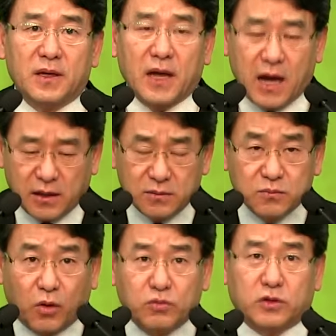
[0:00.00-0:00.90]
한
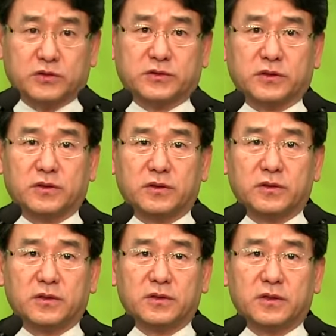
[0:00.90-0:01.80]
몸으로서
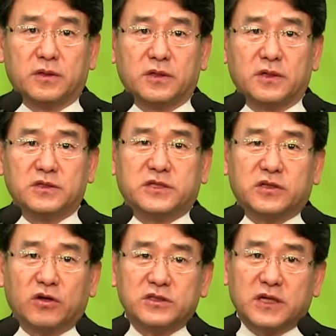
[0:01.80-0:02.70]
이제
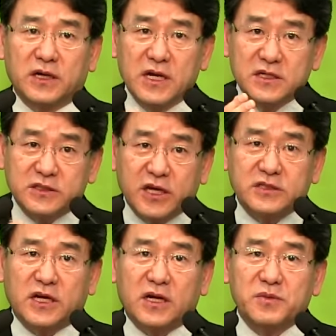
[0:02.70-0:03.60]
더 이상 세
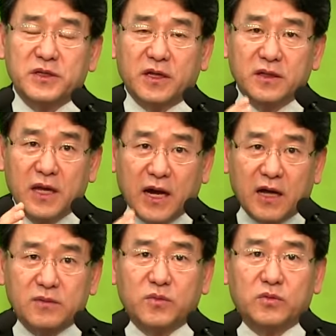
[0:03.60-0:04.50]
사람이 된
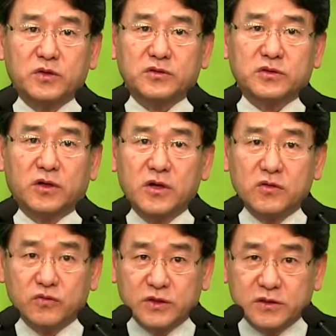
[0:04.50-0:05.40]
한 몸으로서
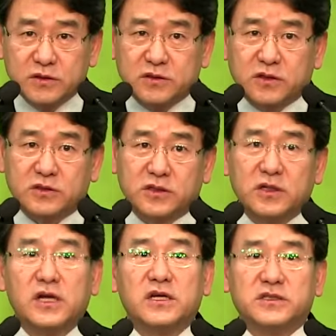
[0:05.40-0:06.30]
우리는 그것을
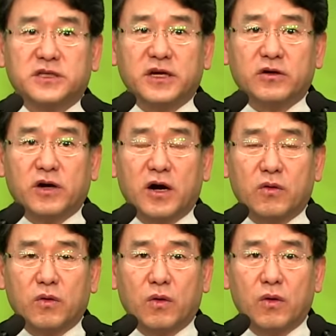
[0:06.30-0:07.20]

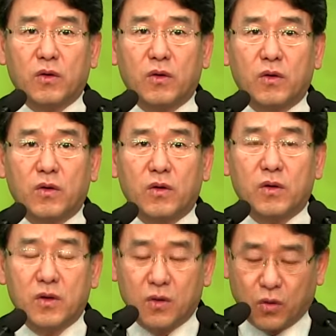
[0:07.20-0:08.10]
제거하고
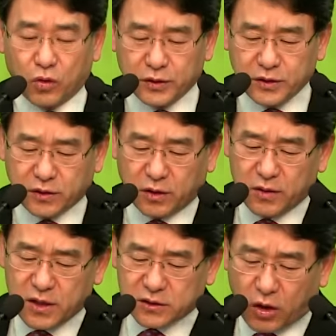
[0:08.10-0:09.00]
오히려
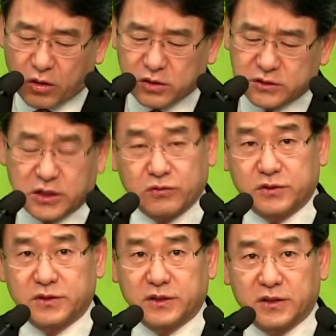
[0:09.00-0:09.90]
덕을
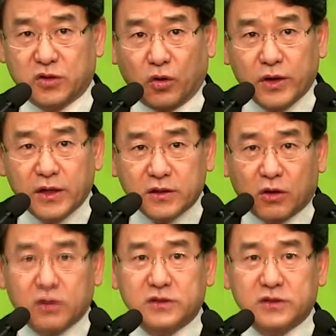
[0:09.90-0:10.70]
세우는데 교회 덕을